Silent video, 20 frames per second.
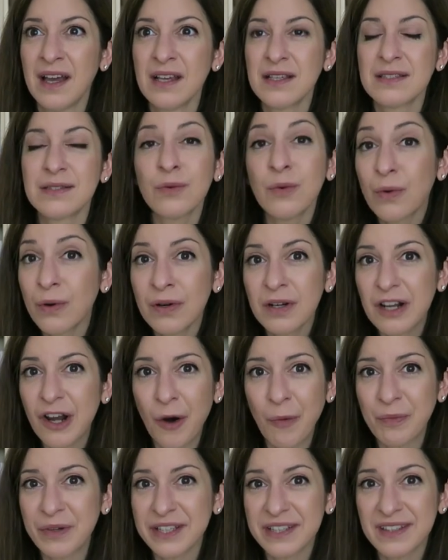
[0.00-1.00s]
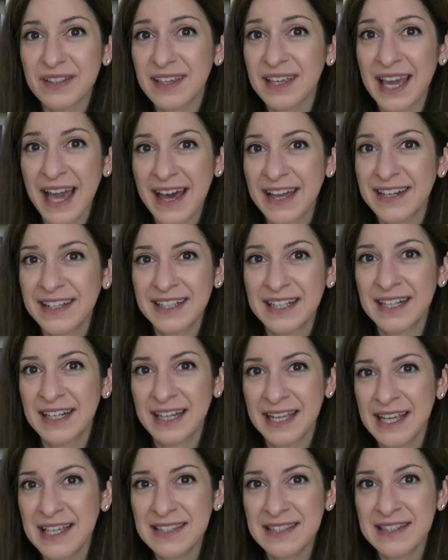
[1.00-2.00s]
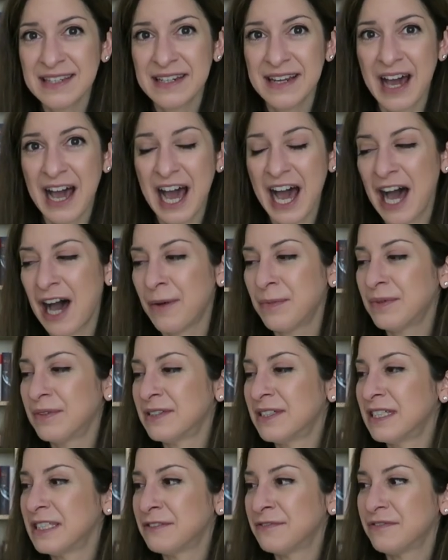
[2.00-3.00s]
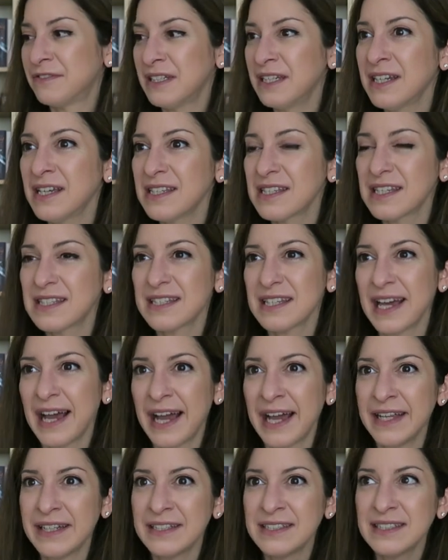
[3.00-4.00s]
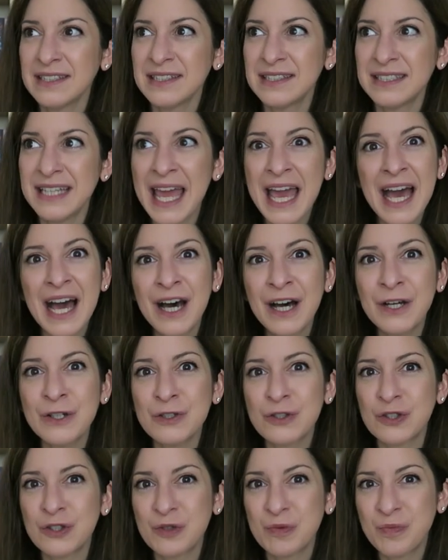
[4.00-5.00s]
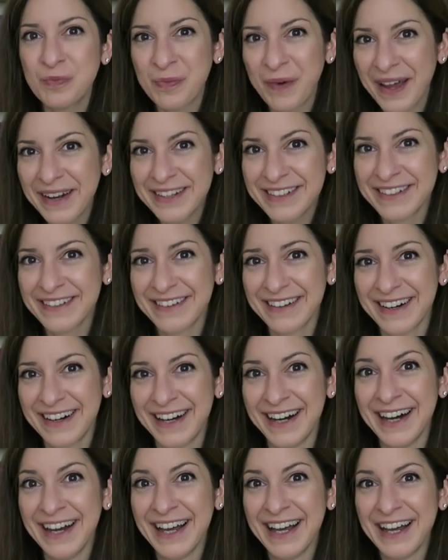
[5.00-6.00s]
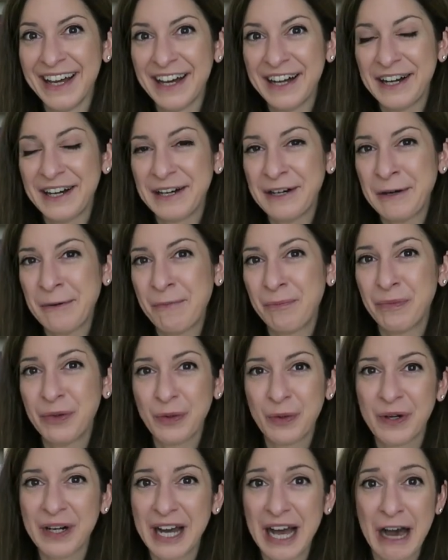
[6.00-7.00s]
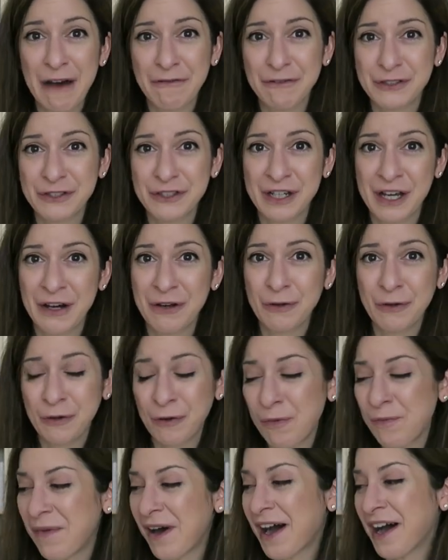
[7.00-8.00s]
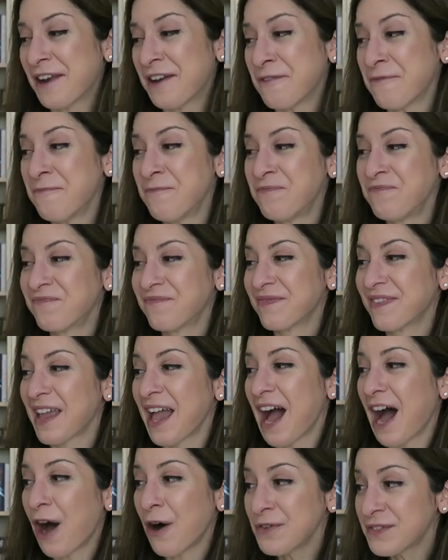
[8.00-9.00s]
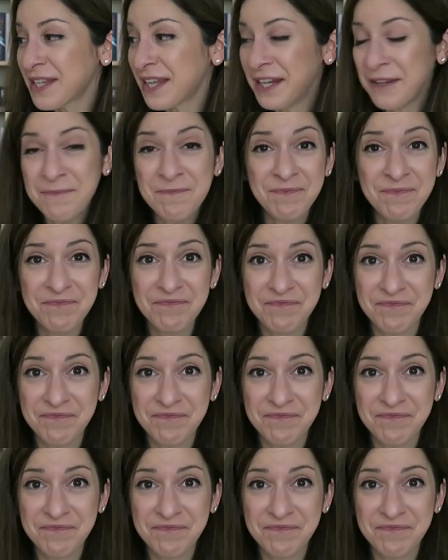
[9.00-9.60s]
so unglaublich gerne gelesen habe. Ich finde, es ist ein sehr spannender ähm, biografischer Roman. Außerdem